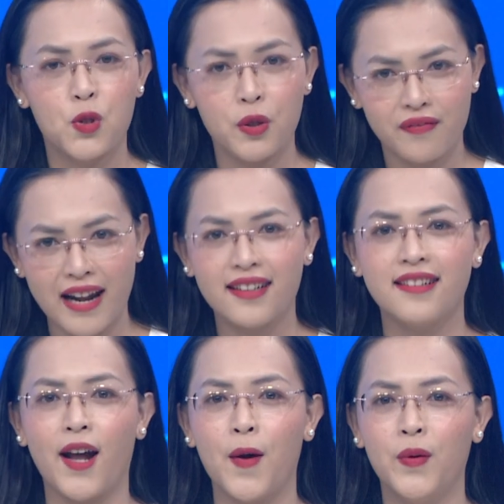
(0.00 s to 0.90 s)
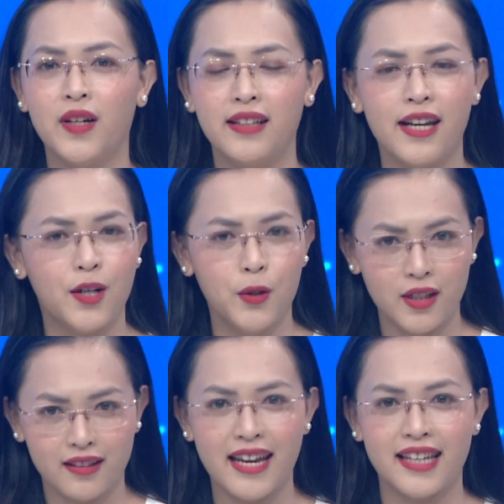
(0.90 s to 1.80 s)
Xuất phát từ đâu, nghiên cứu
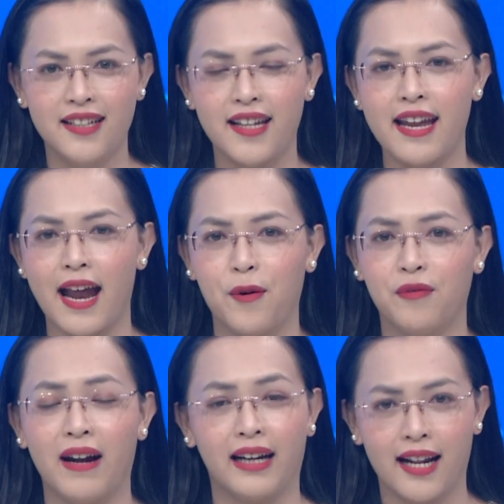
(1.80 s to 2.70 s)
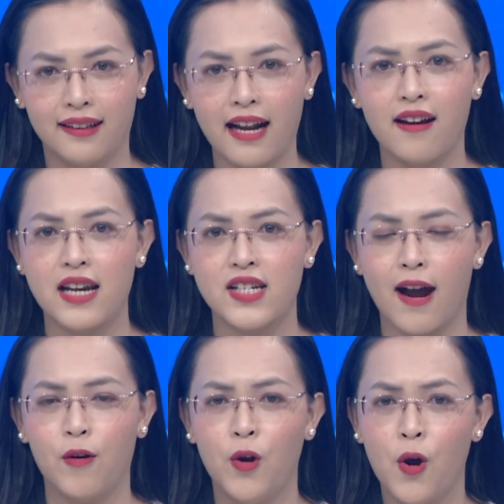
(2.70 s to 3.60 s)
thực hiện như thế nào và canh tác ra
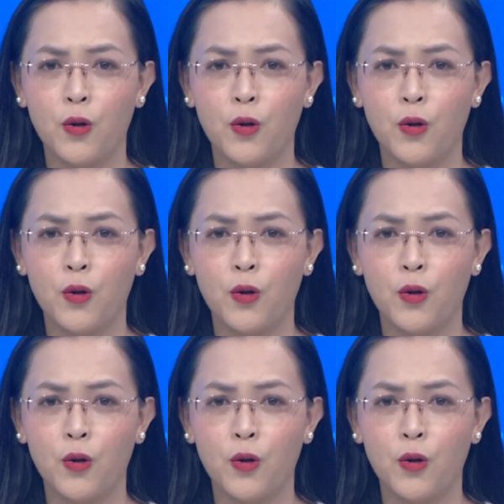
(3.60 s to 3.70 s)
sao,